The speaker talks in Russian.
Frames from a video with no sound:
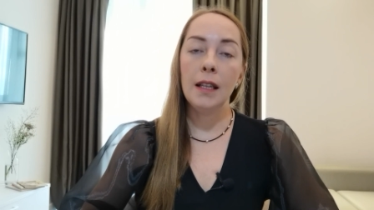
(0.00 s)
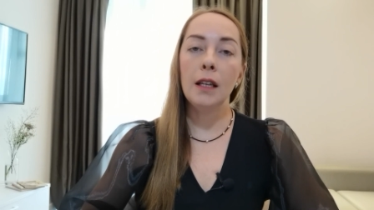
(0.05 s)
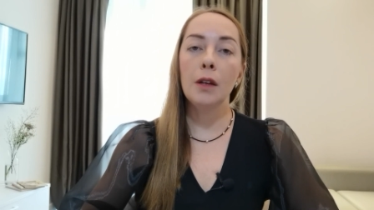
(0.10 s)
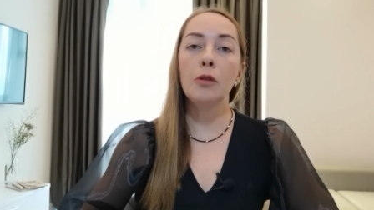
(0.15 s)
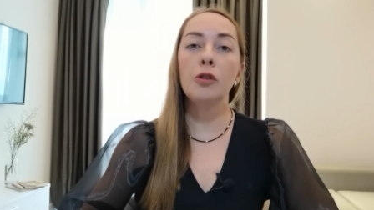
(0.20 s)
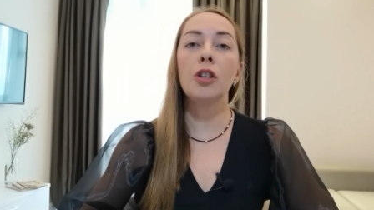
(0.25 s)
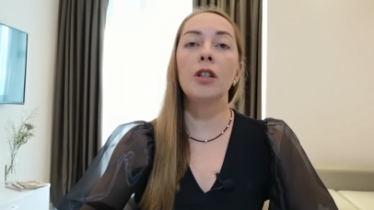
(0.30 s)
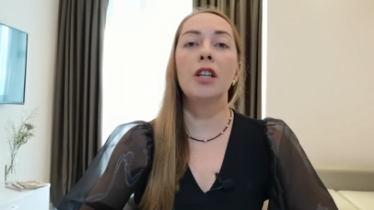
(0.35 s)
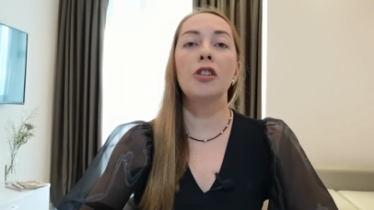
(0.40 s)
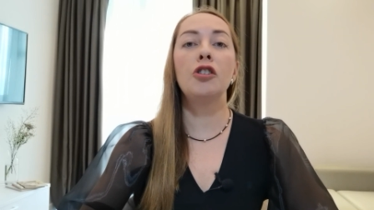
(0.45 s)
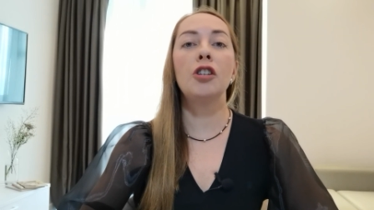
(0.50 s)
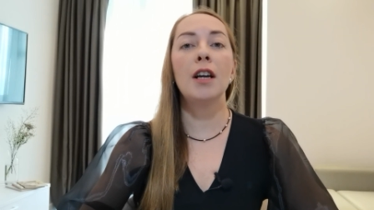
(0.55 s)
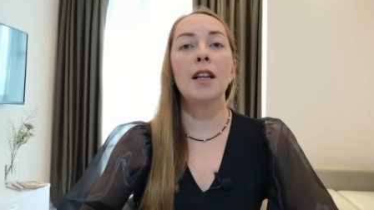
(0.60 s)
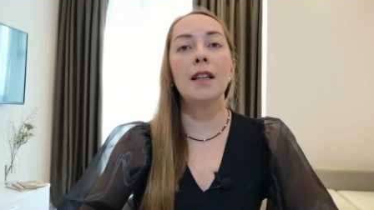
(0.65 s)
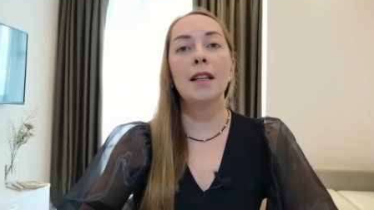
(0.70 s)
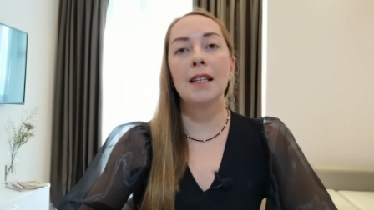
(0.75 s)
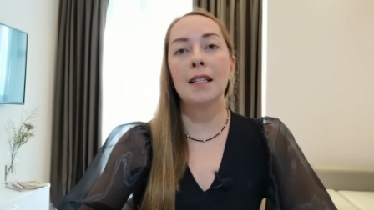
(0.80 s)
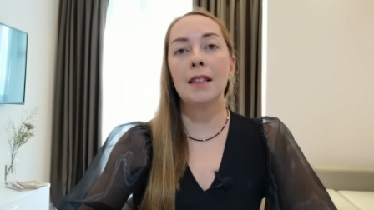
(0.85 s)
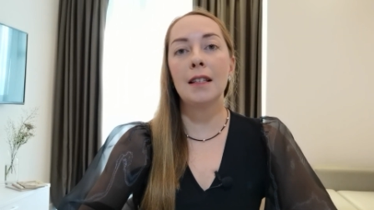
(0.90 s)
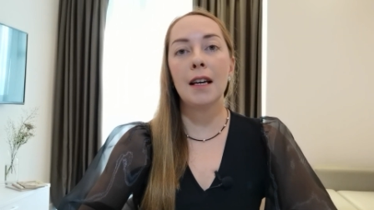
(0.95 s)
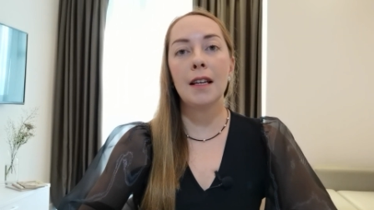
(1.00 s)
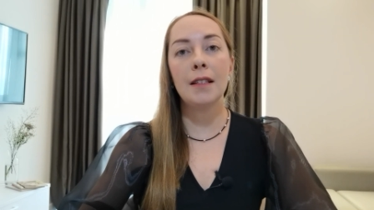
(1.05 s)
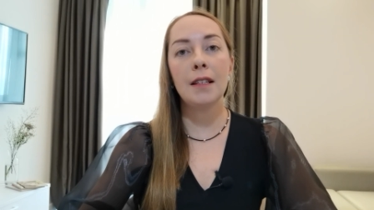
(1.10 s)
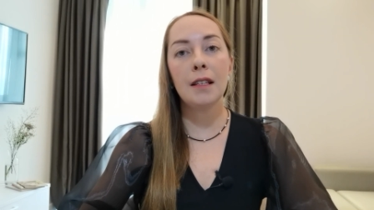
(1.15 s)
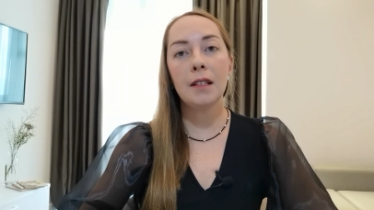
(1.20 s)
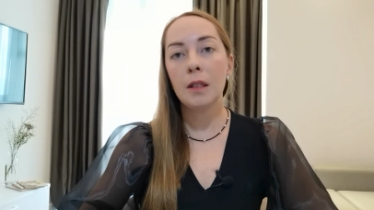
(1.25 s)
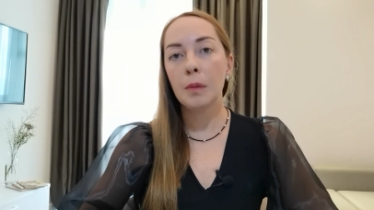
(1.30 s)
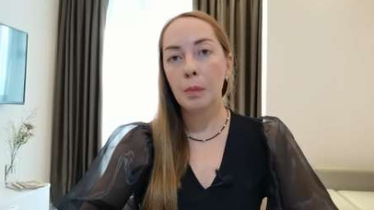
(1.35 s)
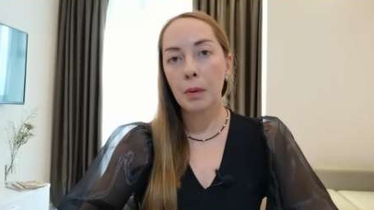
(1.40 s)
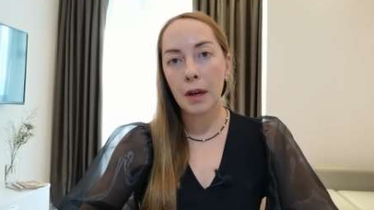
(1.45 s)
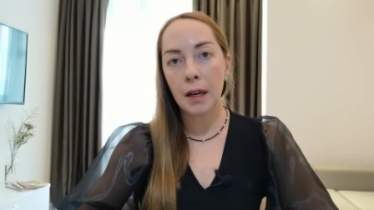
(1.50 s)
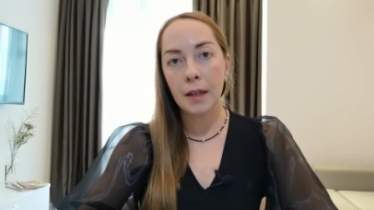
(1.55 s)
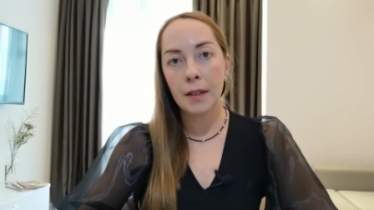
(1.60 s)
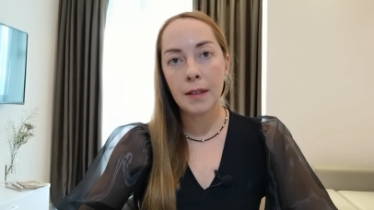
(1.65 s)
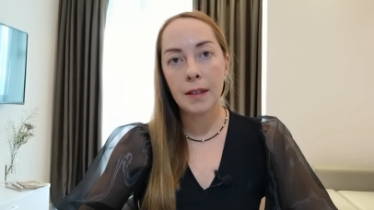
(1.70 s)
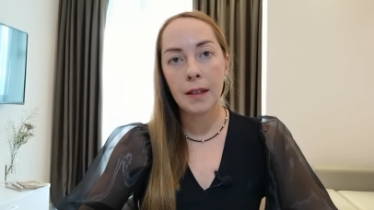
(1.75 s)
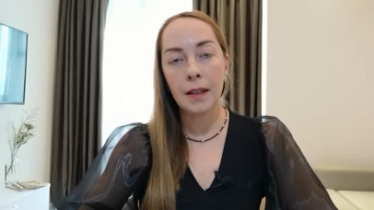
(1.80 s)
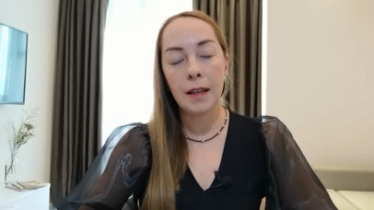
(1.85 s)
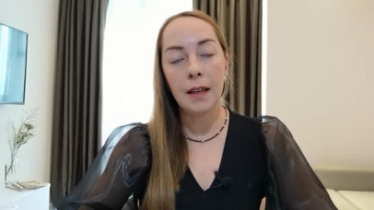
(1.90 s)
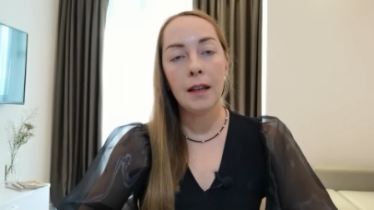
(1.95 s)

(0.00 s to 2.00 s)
или уже начальная стадия депрессии,